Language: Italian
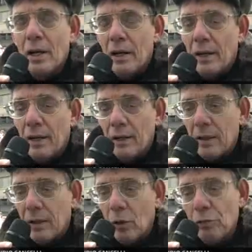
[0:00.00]

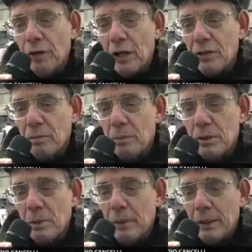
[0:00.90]
eh, conviene
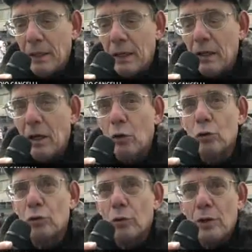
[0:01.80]
semplicemente a chi la
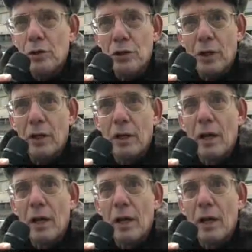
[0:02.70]
costruisce